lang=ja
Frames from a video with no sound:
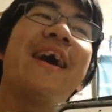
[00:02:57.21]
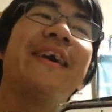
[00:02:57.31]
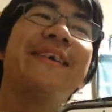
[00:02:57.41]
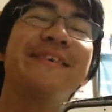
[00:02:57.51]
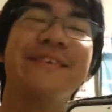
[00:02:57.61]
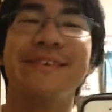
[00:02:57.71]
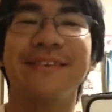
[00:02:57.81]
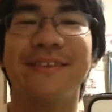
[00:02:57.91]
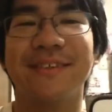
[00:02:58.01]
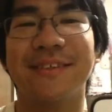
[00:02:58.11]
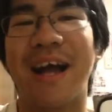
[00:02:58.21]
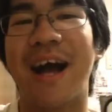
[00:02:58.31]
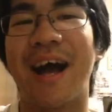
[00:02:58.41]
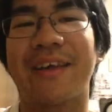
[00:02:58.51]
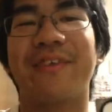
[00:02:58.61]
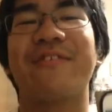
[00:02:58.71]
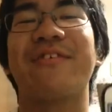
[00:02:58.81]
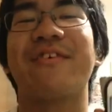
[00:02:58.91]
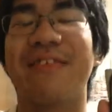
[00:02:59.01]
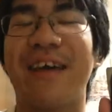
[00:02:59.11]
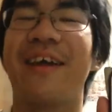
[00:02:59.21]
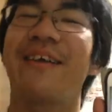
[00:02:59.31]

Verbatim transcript: い。いやー、来てほしいですね。